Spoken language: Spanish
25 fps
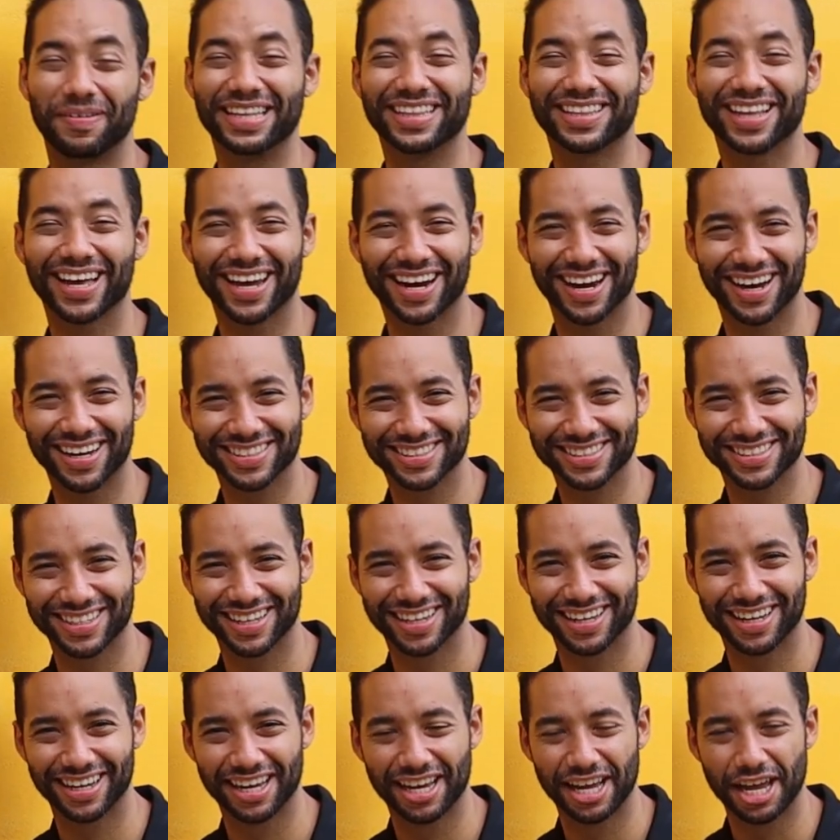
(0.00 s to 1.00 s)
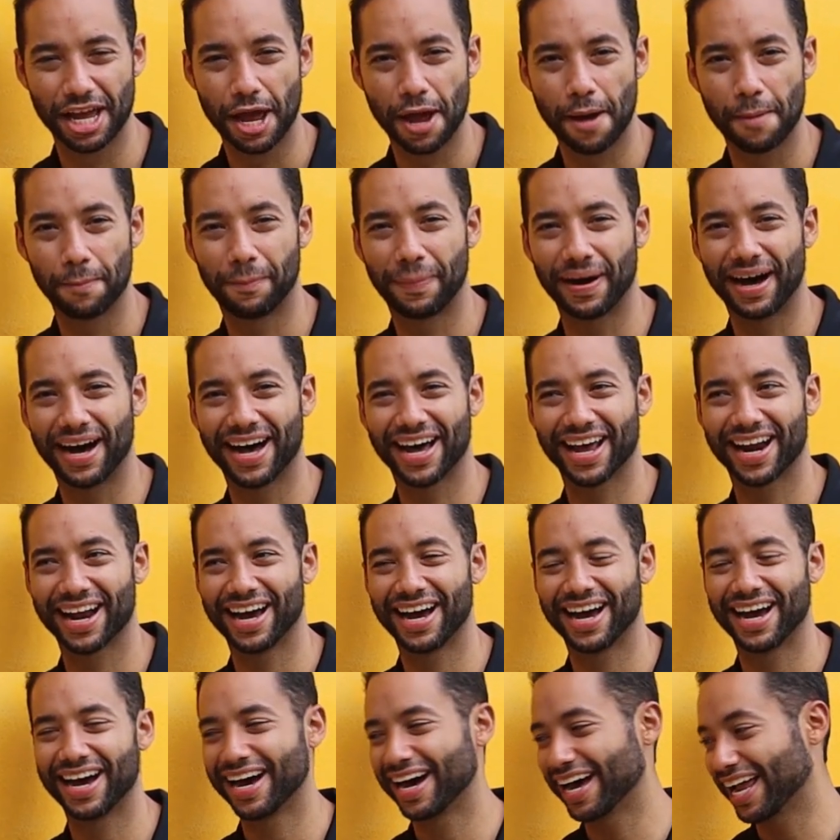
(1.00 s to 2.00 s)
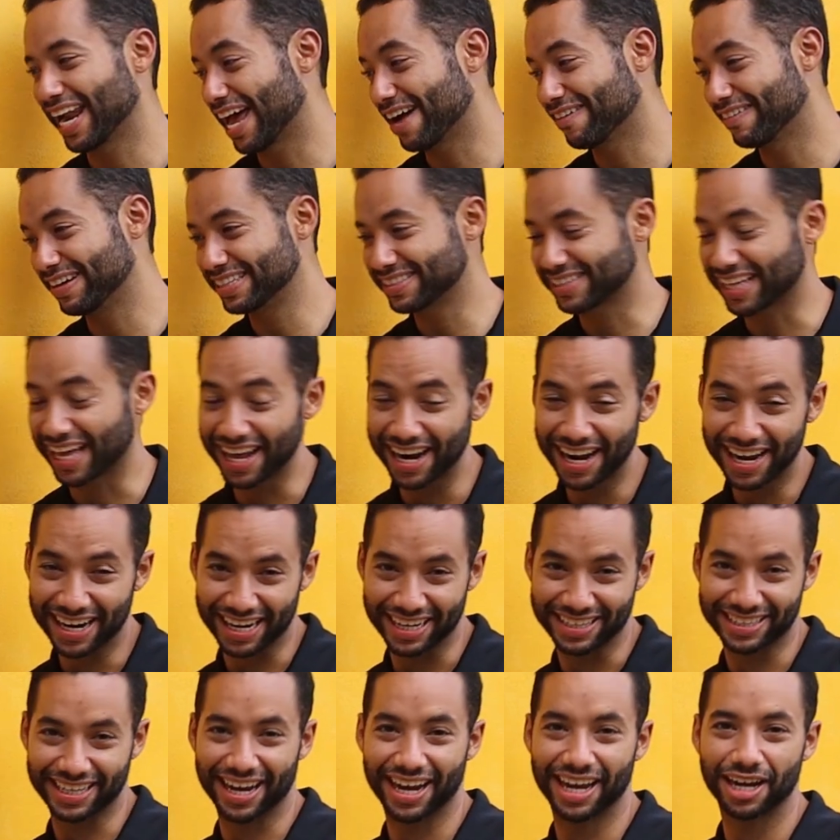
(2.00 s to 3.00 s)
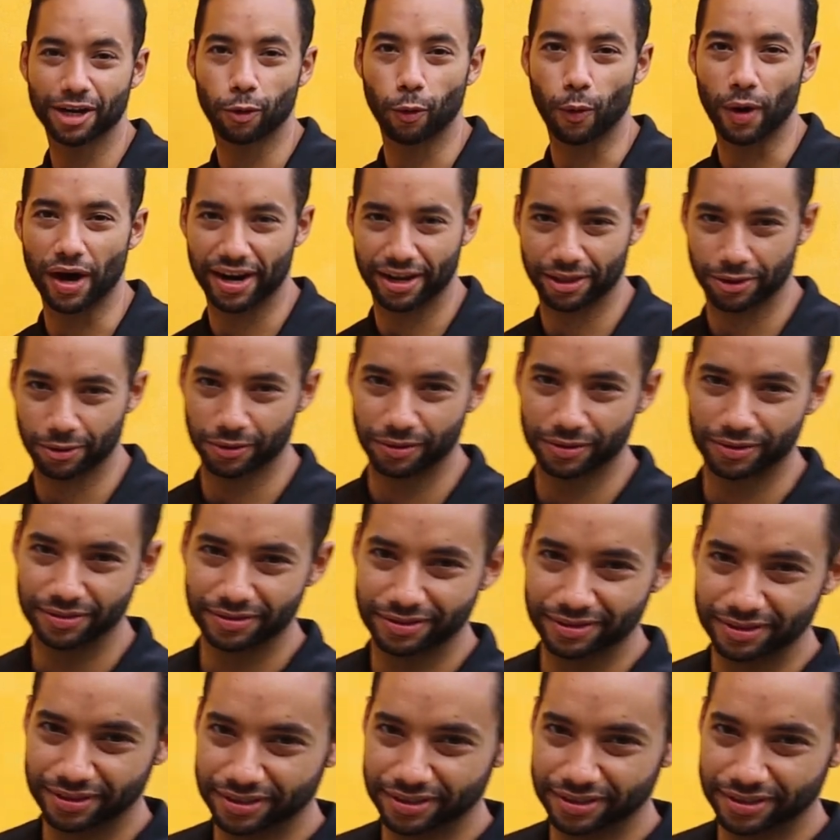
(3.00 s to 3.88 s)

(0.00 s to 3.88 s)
tormenteras ah, para la ventana que está en el cuarto.